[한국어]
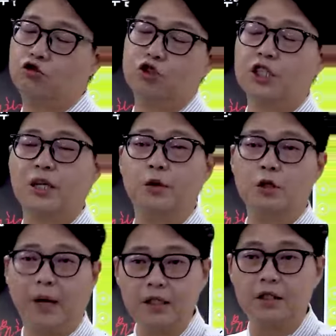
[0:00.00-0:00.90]
투자
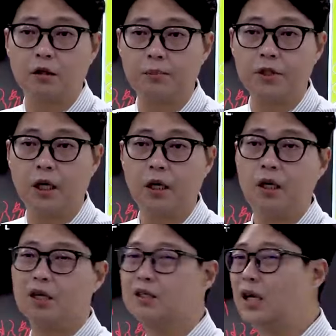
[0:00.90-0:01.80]
자본이 많이 들어갑니다.
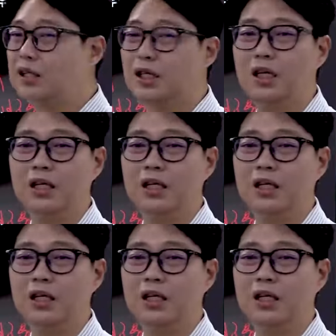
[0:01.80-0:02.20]
근데 한 1,